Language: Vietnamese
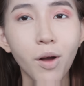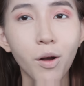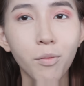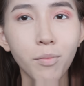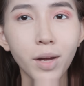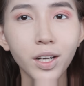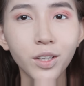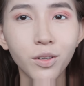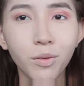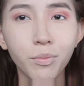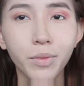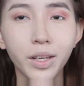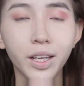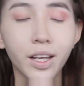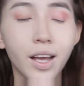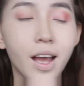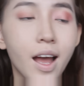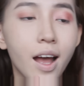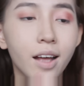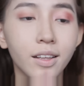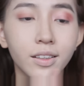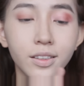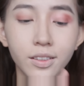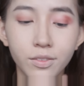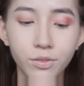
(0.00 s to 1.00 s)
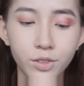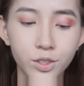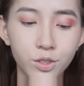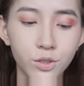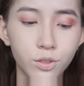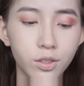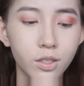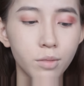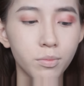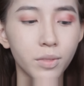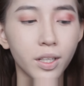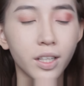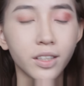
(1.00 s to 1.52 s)
cái màu mắt của mình cả ví
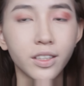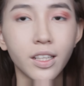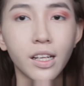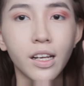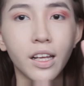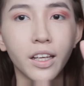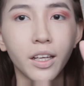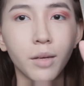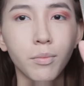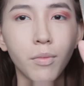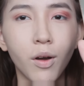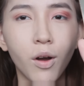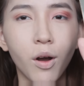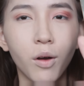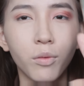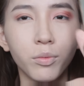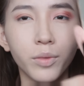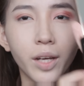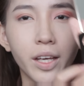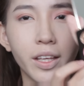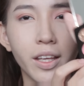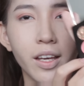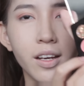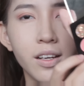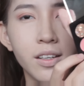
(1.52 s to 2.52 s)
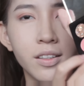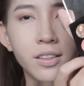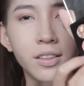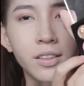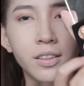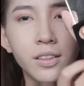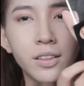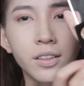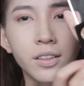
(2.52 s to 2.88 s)
dụ như mình sẽ lấy cái màu hồng này nhá